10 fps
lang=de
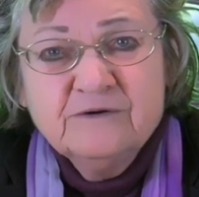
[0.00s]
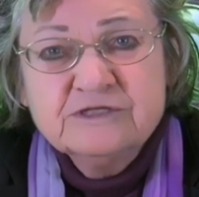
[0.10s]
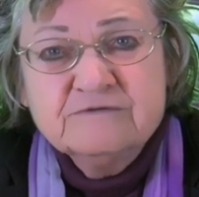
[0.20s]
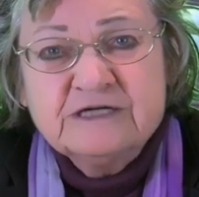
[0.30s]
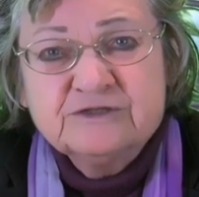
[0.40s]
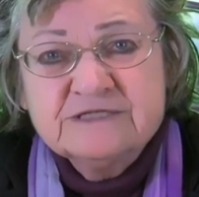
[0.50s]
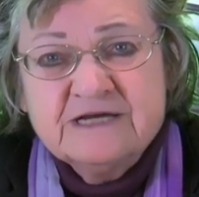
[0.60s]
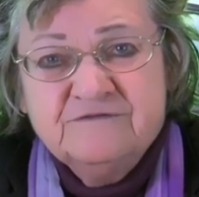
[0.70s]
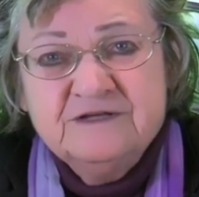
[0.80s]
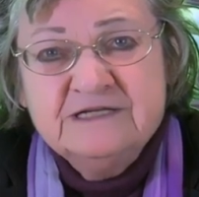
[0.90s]
und zwar schon
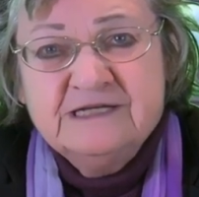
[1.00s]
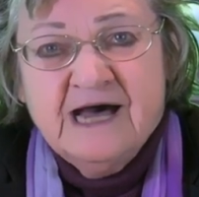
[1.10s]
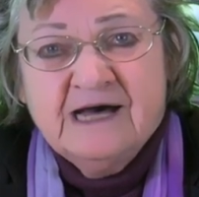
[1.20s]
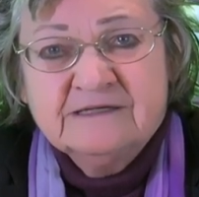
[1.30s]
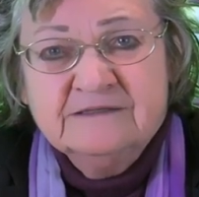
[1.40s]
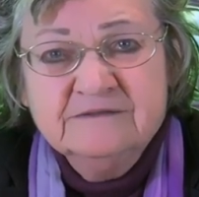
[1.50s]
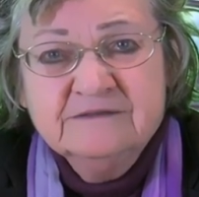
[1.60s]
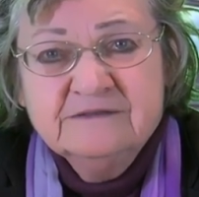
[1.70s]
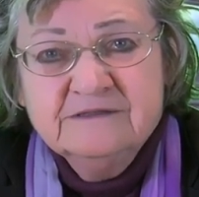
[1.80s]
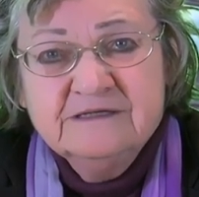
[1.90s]
seit vielen Jahren.
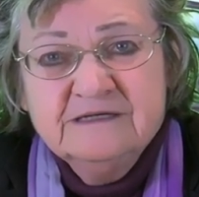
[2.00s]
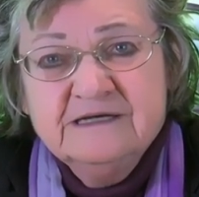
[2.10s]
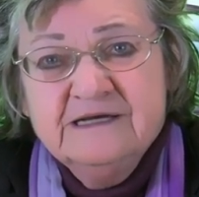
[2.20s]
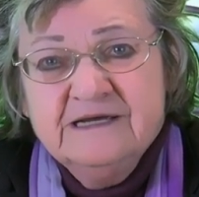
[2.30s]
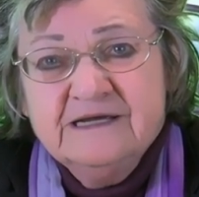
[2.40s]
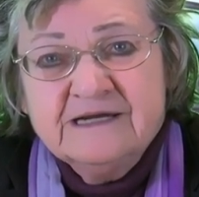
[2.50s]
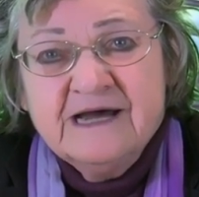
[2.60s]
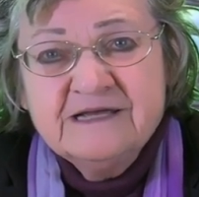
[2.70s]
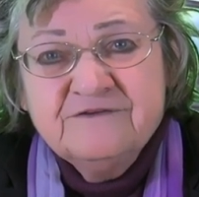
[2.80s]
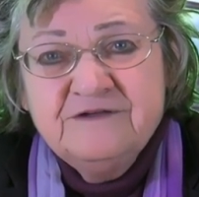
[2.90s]

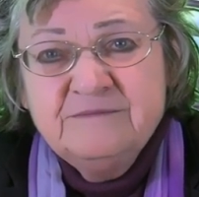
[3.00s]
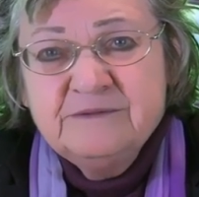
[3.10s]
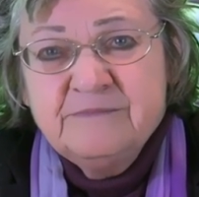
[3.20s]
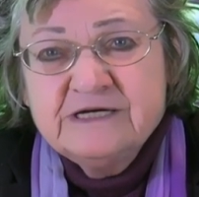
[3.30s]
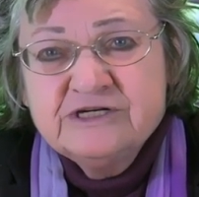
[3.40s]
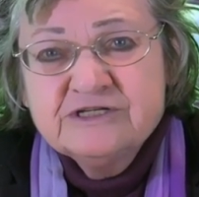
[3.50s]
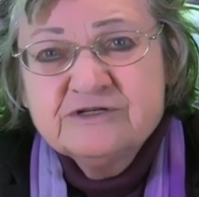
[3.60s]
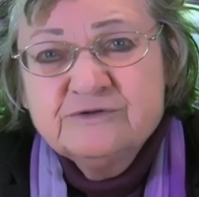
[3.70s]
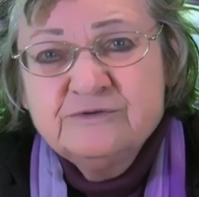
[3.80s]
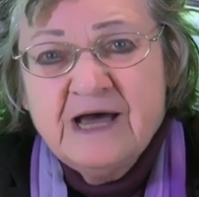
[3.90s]
Da ich viel mit Menschen
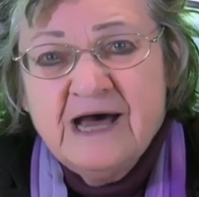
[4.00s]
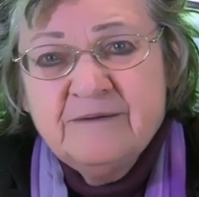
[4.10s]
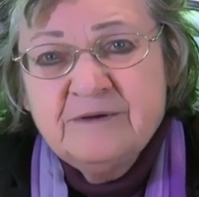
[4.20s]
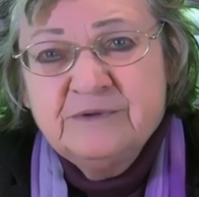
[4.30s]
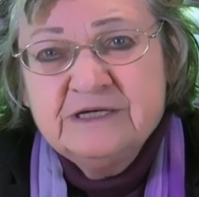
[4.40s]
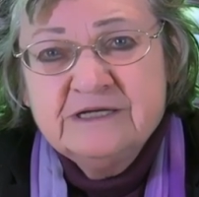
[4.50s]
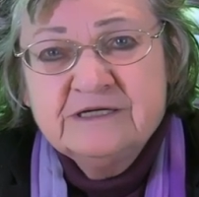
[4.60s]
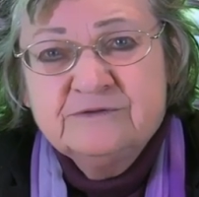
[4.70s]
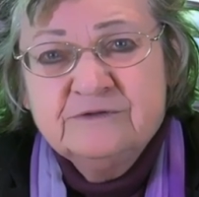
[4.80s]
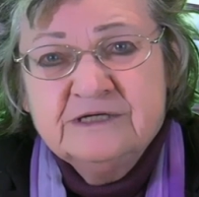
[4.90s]
zu tun habe, bin ich
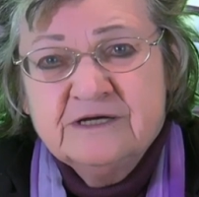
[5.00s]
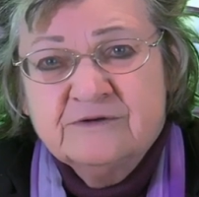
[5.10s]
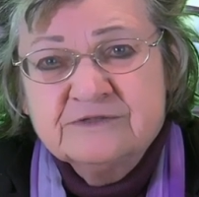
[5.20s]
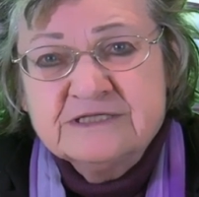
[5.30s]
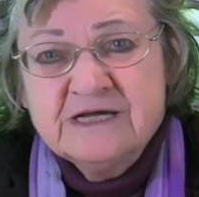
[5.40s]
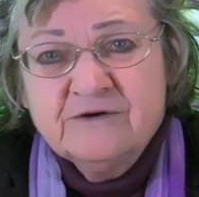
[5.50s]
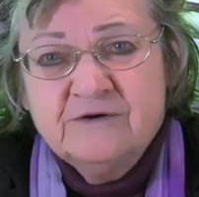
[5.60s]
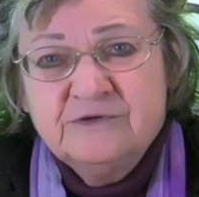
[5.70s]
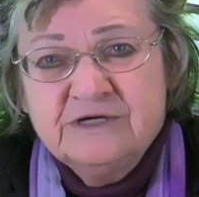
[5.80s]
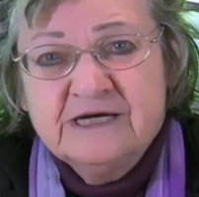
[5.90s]
natürlich auch sehr
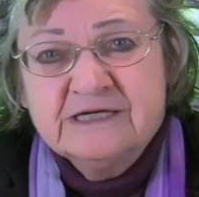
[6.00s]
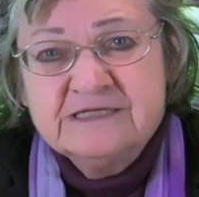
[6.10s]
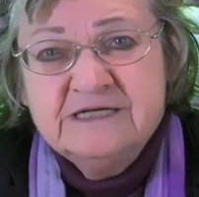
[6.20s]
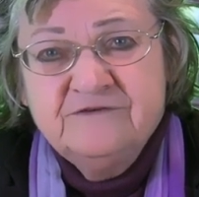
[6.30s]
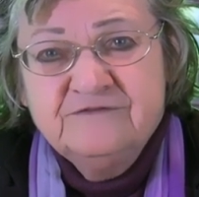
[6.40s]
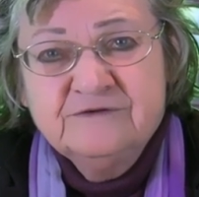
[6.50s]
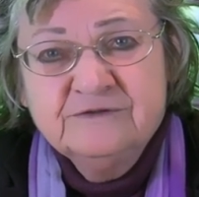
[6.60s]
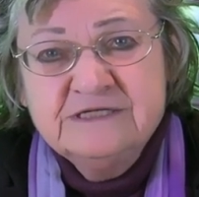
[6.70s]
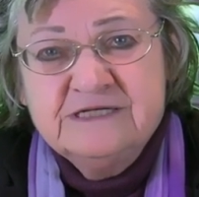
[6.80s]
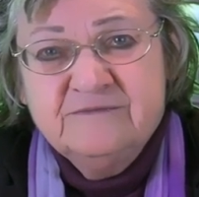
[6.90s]
kommunikativ
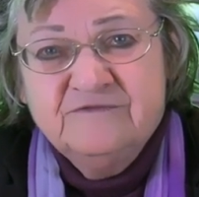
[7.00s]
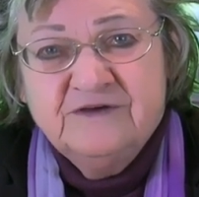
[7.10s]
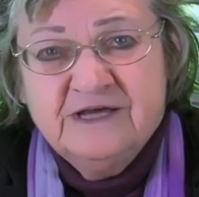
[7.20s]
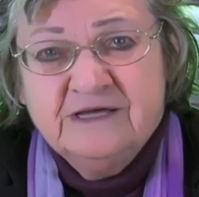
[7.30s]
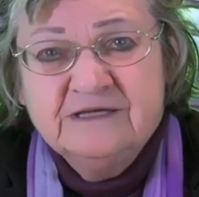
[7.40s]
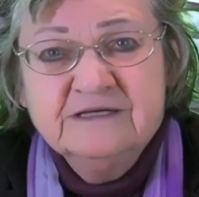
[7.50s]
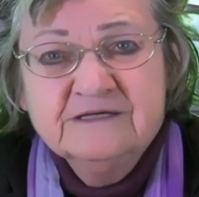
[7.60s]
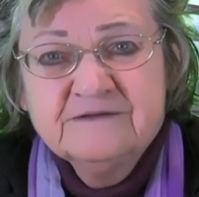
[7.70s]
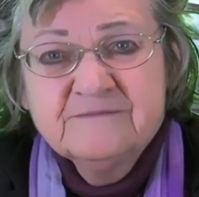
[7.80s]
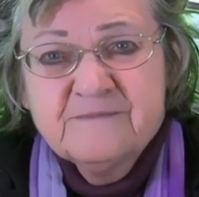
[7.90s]
und teamfähig.
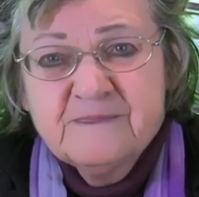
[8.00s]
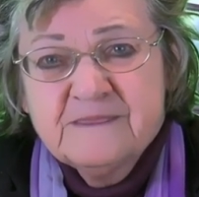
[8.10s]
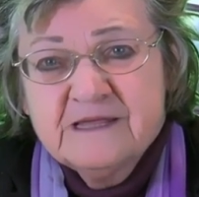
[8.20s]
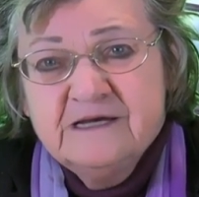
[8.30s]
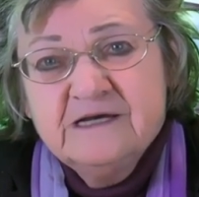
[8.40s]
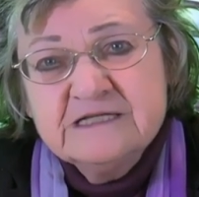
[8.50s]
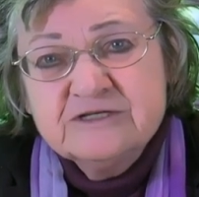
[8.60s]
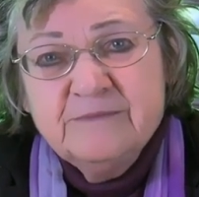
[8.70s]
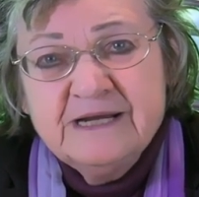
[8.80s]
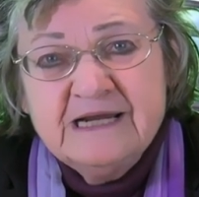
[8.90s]

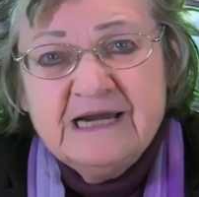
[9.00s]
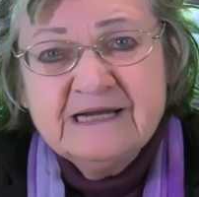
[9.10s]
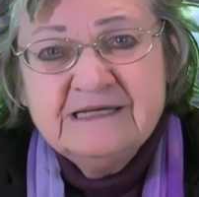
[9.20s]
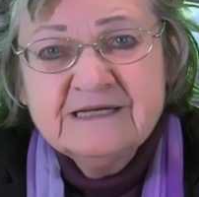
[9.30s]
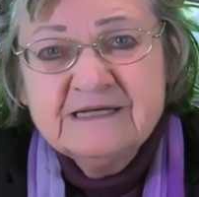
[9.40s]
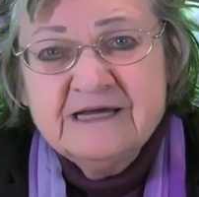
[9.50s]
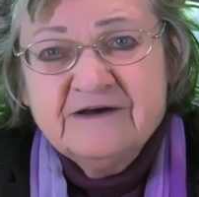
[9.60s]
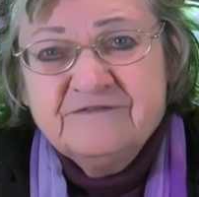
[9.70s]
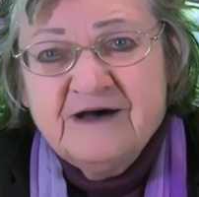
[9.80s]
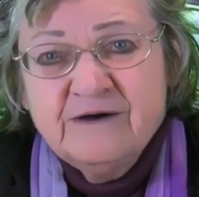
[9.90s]
Zu meiner langjährigen
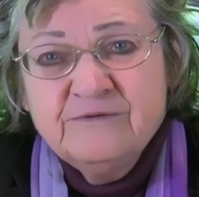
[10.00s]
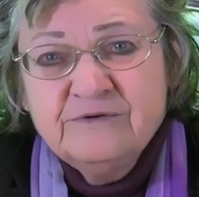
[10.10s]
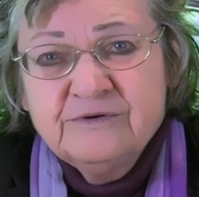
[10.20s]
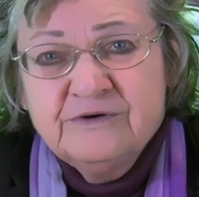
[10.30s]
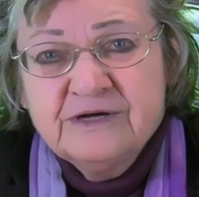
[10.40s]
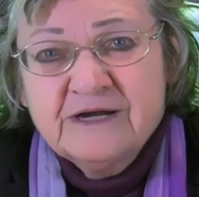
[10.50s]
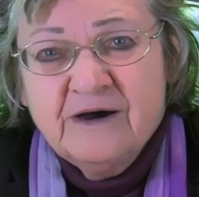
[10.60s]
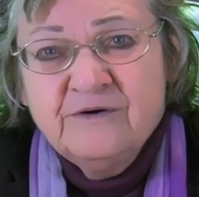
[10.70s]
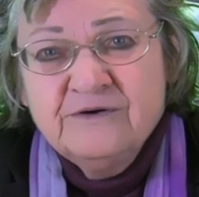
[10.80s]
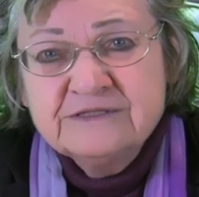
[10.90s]
Erfahrung
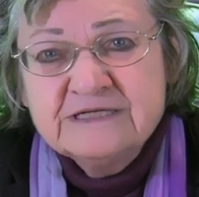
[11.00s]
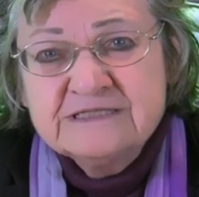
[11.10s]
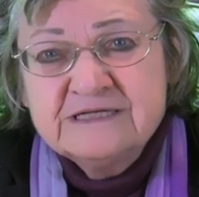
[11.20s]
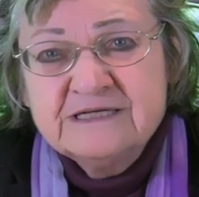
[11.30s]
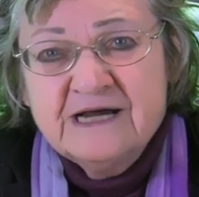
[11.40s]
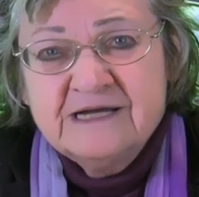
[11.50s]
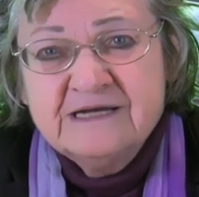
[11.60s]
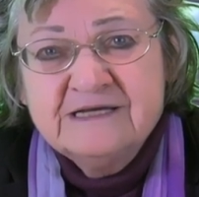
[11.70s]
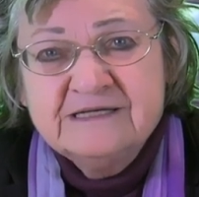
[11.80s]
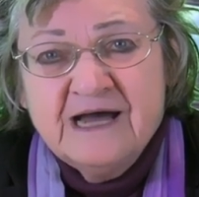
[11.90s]
gehört auch, dass ich
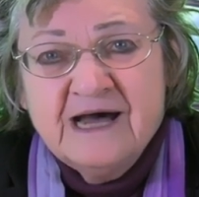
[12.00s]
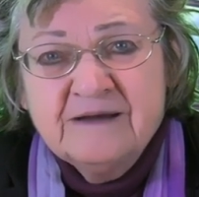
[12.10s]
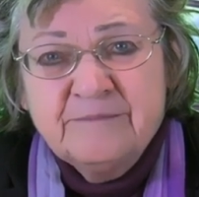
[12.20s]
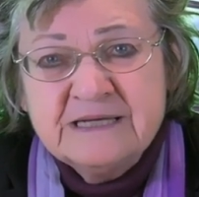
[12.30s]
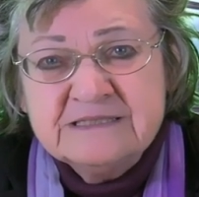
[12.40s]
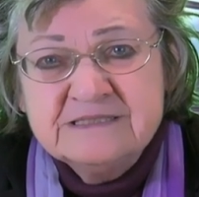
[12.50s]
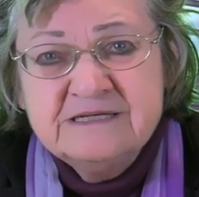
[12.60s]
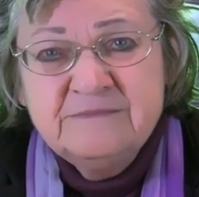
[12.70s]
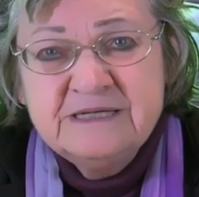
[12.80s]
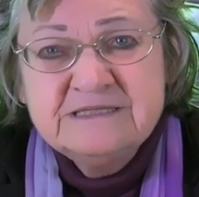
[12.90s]
einige Jahre bei
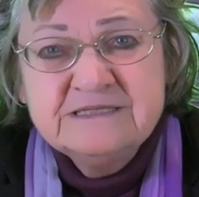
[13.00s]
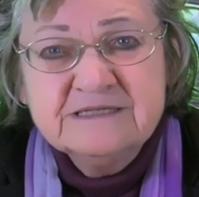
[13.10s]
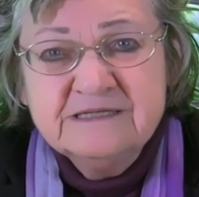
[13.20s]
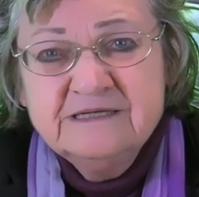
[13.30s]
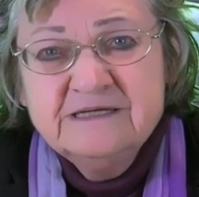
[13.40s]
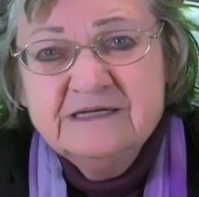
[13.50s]
Siemens